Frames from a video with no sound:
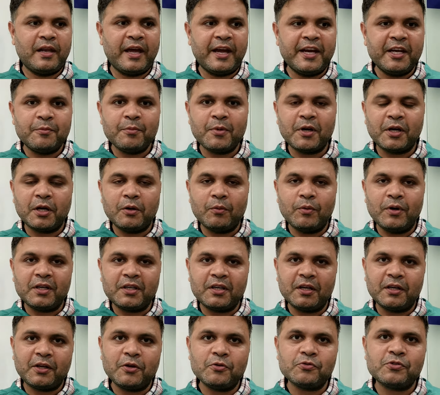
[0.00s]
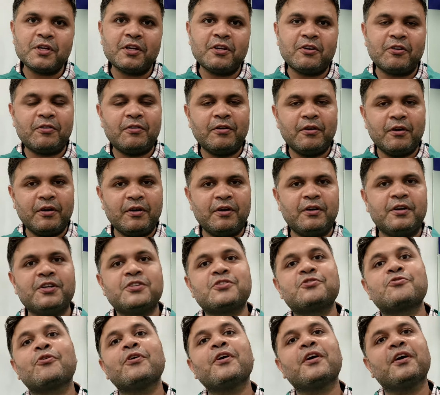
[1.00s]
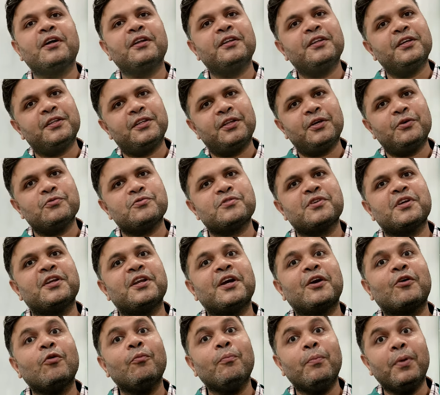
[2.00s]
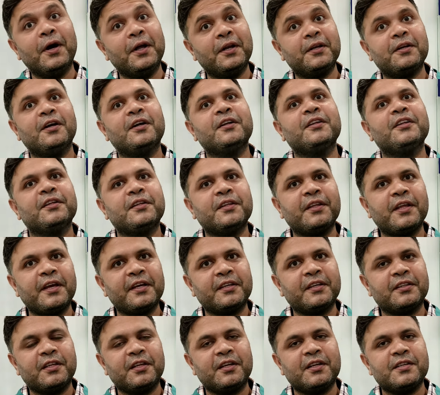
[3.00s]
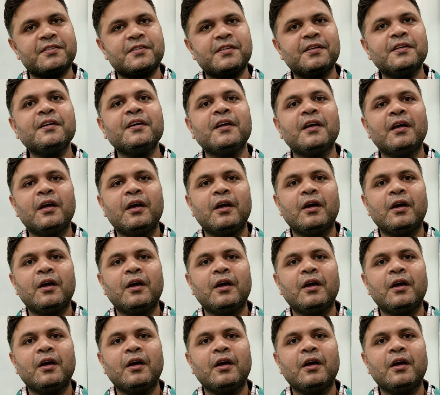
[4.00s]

लाइट में कन्वर्ट करके उसे डिस्ट्रॉय कर देते हैं उस एरिया को बर्न कर देते हैं अच्छा बर्न कर देते